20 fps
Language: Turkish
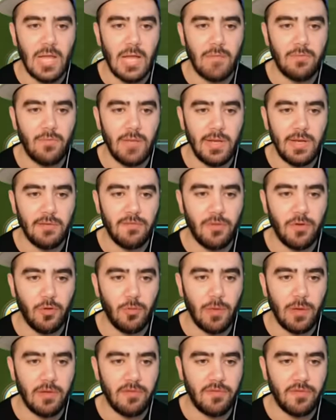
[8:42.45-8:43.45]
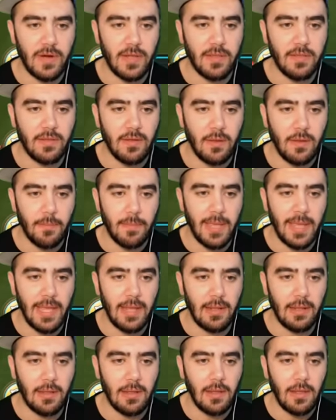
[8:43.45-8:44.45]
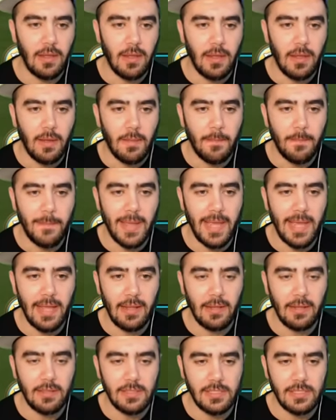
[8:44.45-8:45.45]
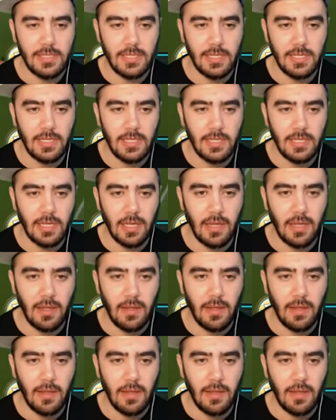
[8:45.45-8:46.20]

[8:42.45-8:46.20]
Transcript: I'm waiting for you my friend. Bale. Bale sıyrıldı.